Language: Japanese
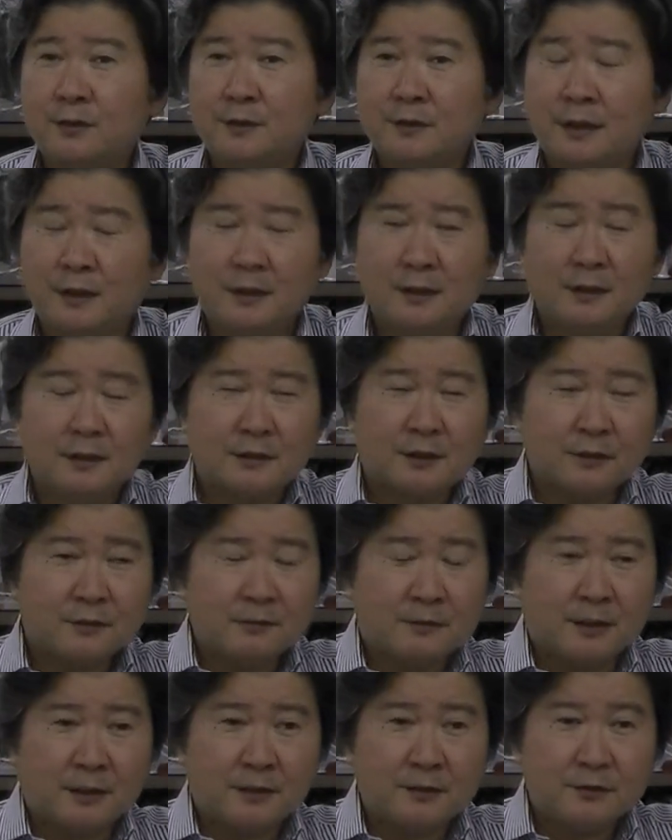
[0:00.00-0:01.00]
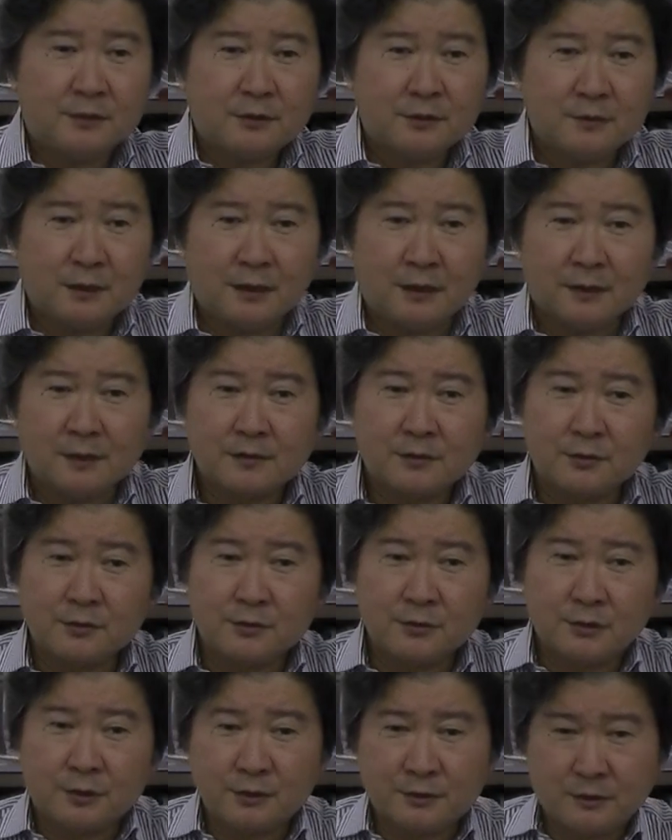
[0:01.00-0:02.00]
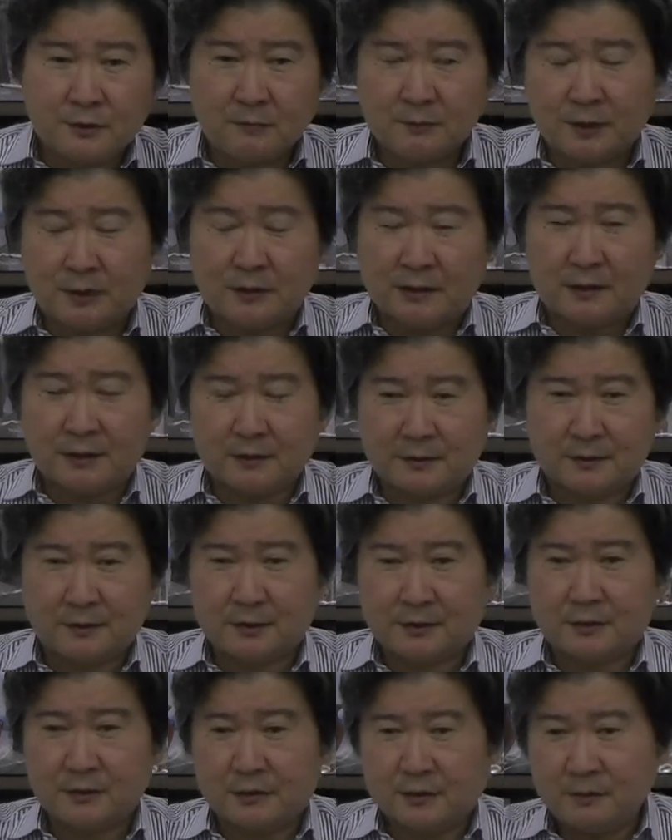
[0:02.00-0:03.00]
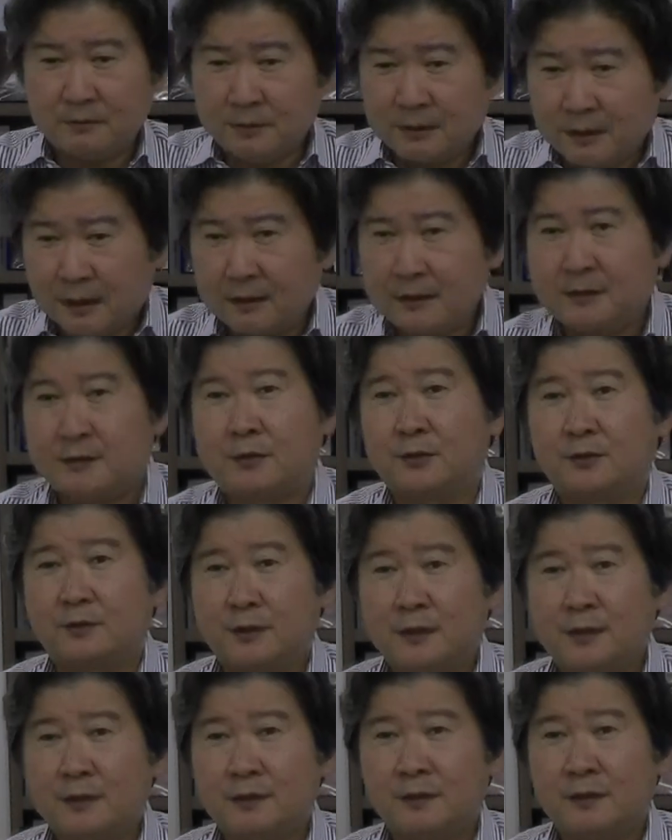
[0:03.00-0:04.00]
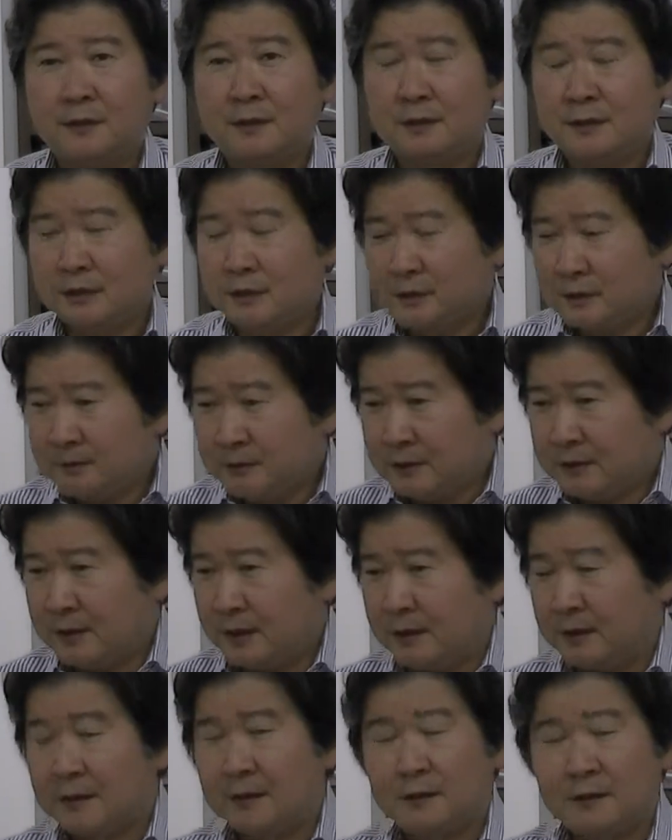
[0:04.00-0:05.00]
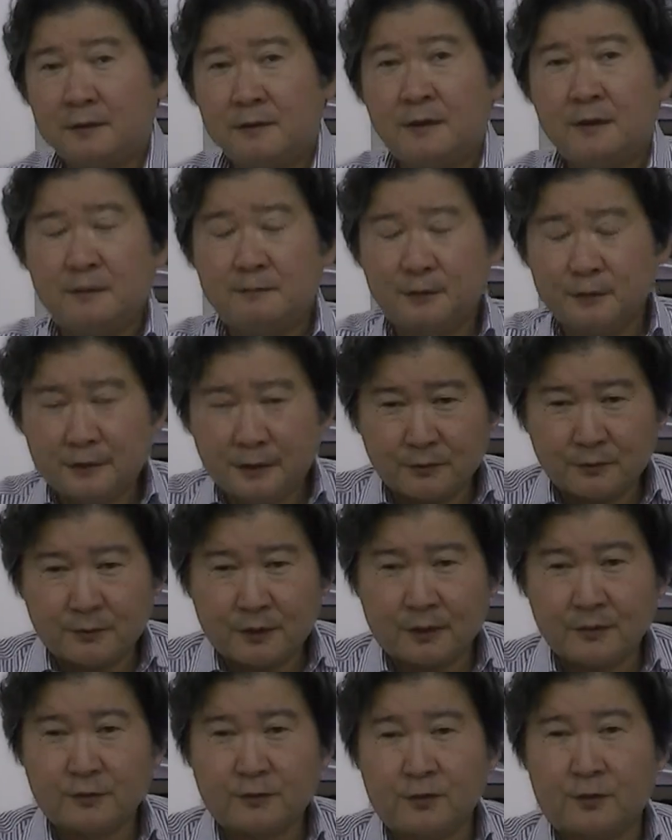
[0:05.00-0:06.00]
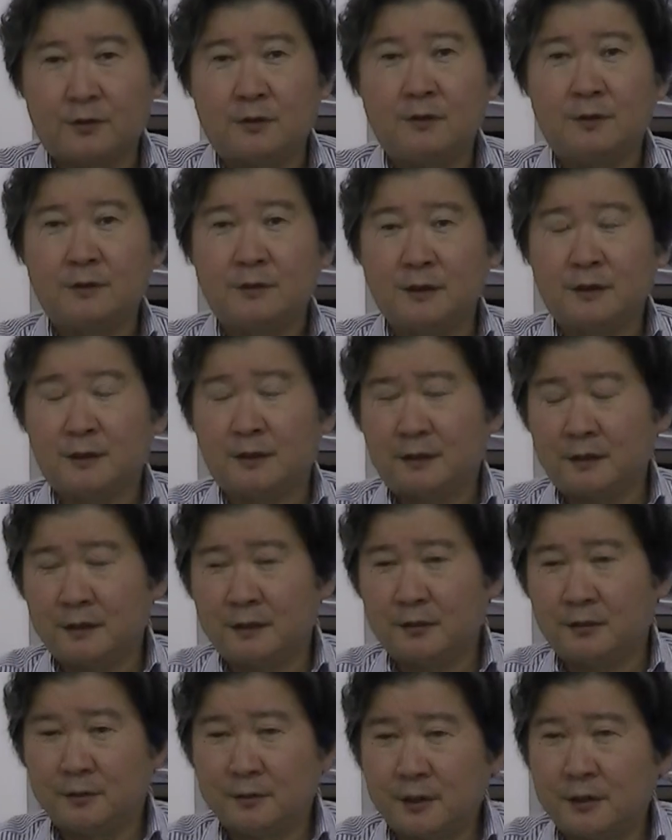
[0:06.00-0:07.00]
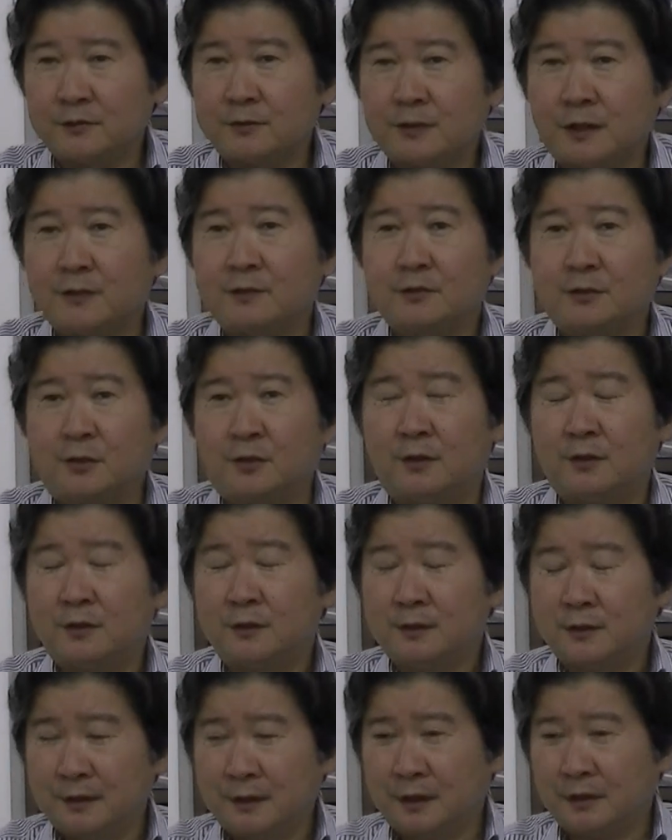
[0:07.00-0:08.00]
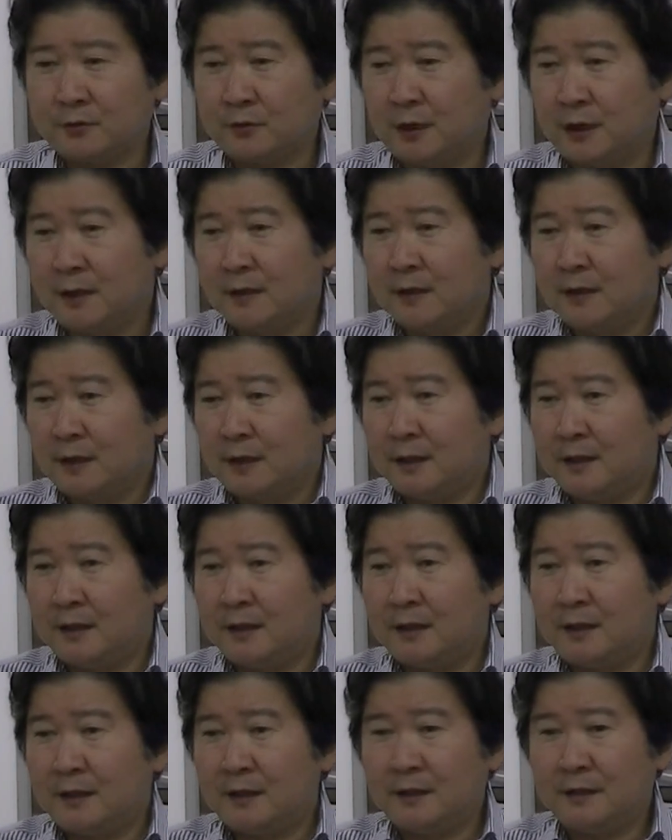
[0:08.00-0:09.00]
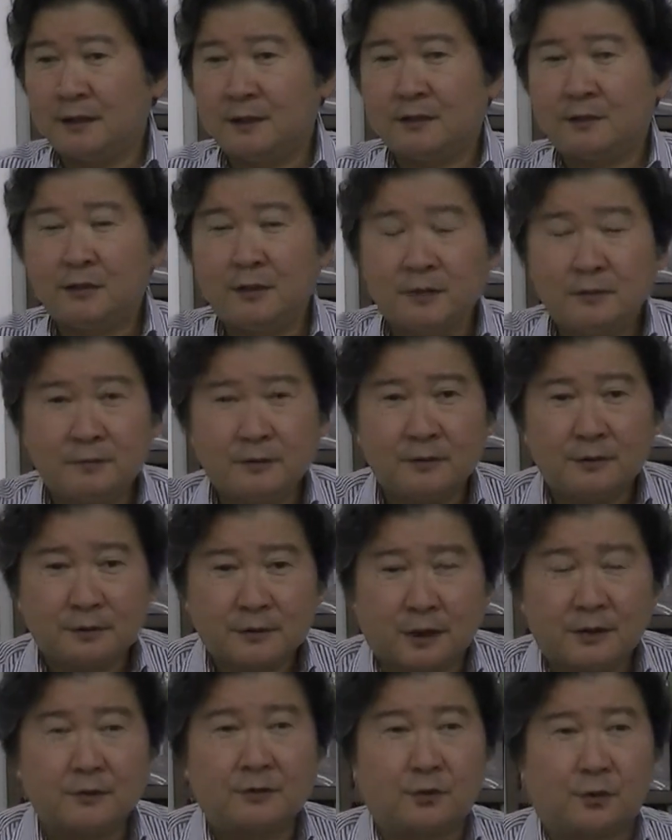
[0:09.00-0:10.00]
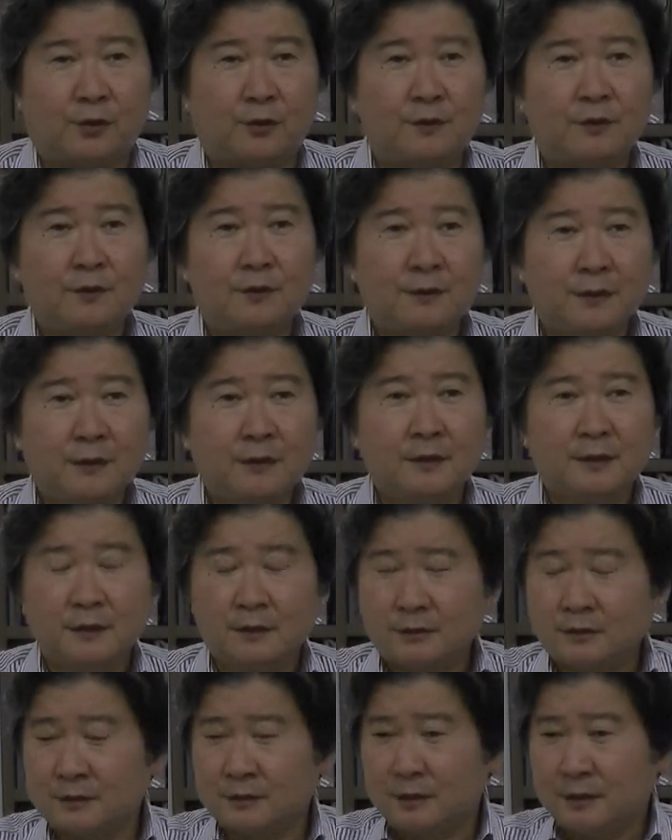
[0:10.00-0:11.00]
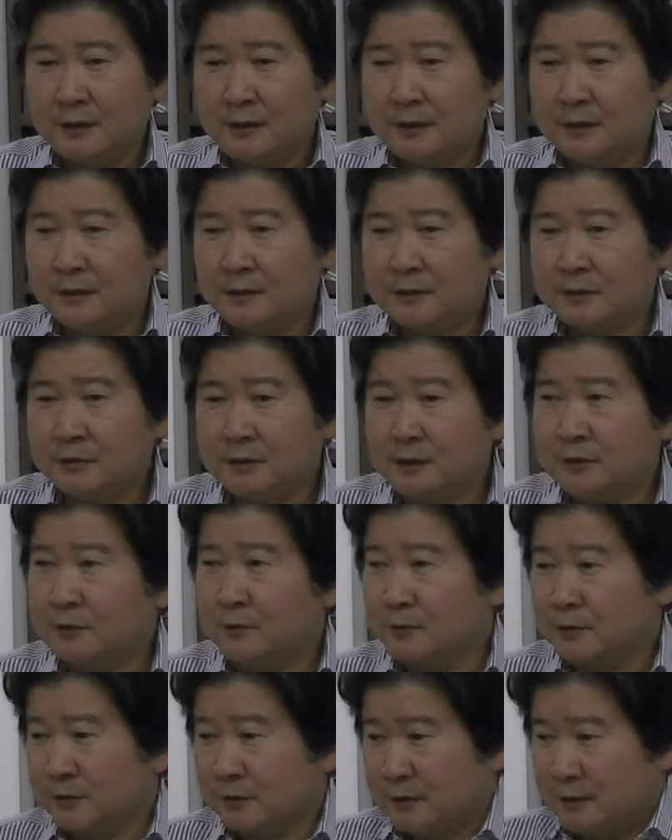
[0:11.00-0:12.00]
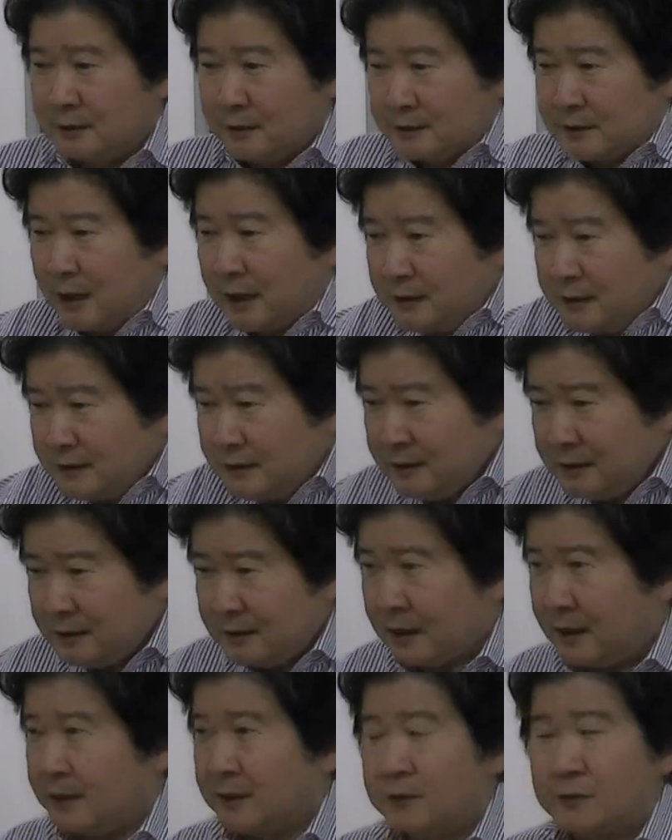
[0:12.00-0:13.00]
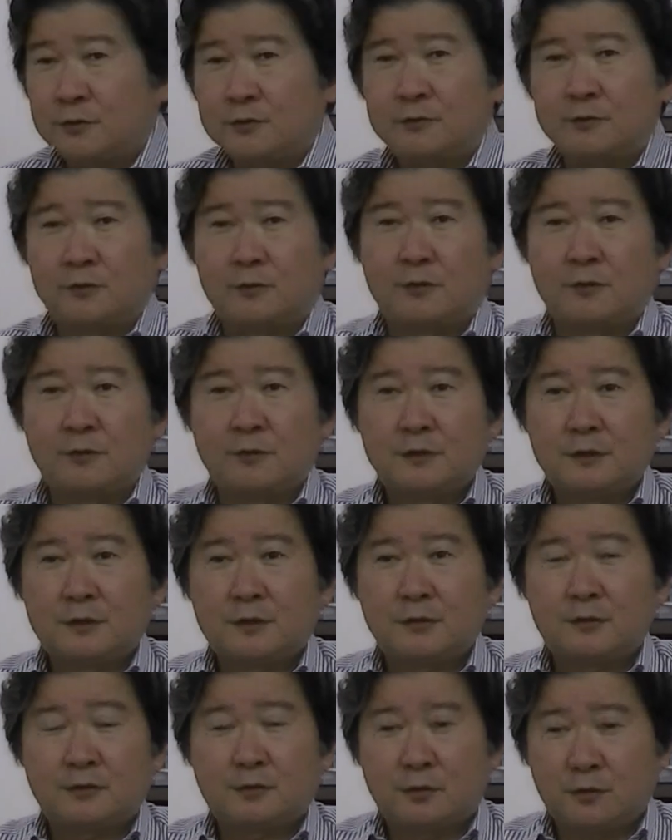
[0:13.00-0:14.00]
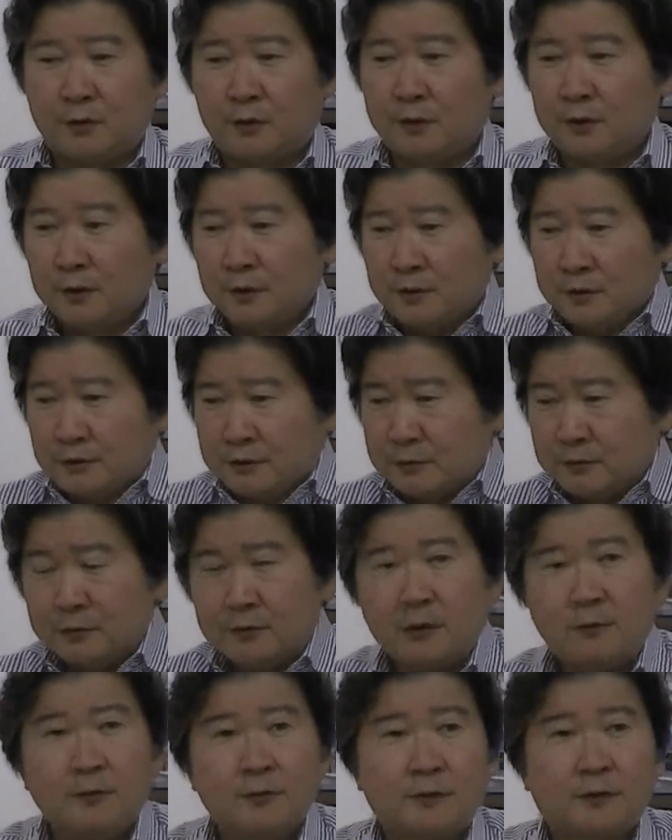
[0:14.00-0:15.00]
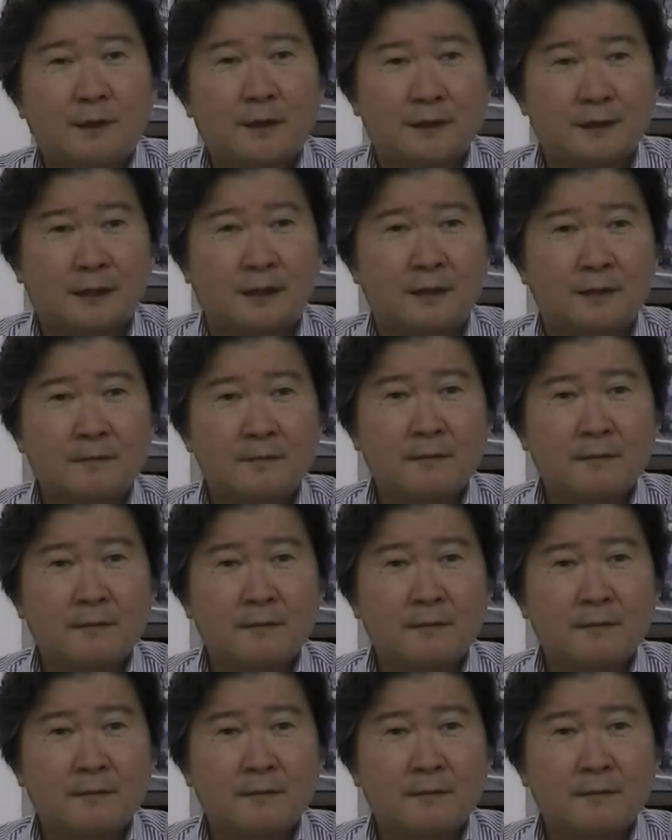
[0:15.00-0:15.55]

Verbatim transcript: だから例えばうちはそういうシステムがあって、システムで管理してるよね。一物件、ね、物件の担当、ねえー、オーナーの担当、ね、あとはあ、ね、クレーム担当、ね、要するに、えー、少なくともさんにんがひとつの仕事を要するに受け持ってるわけじゃん。